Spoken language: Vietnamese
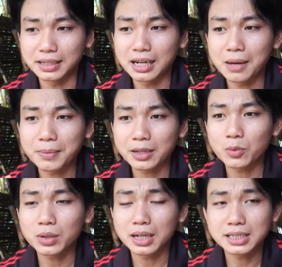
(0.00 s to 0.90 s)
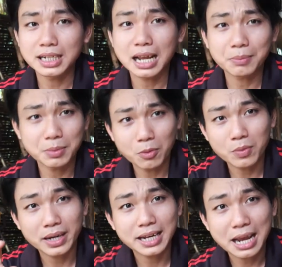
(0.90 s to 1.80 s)
à, hôm nay tôi quyết định sẽ làm thêm một
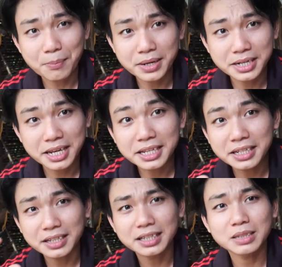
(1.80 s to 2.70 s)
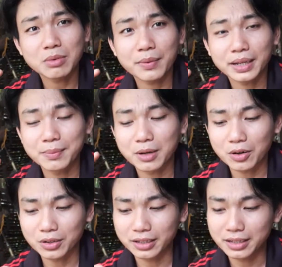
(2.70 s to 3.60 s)
cây ná mini nữa nhưng mà một kim
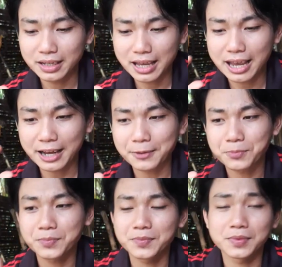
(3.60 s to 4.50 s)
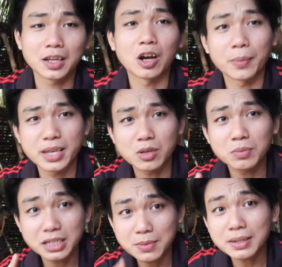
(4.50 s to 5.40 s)
loại ha rồi bây giờ
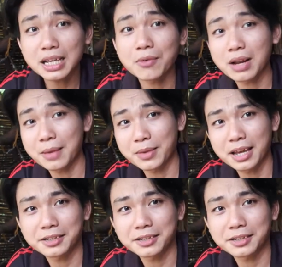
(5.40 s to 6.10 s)
chúng ta sẽ bắt tay vào làm nha